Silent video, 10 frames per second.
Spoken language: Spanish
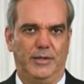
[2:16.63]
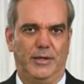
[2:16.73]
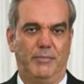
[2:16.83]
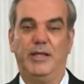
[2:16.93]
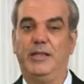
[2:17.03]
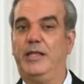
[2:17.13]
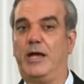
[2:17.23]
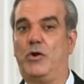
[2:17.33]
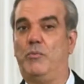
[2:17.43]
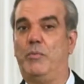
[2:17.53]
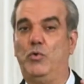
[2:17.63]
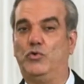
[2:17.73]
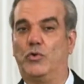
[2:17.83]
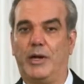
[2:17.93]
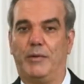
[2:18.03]
a lo
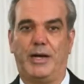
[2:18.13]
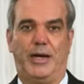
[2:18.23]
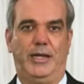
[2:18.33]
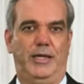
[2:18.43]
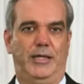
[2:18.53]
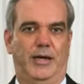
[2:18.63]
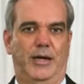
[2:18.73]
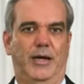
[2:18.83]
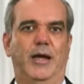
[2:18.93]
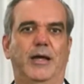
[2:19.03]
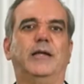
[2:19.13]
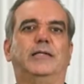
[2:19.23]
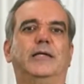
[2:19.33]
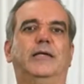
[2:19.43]
que se hizo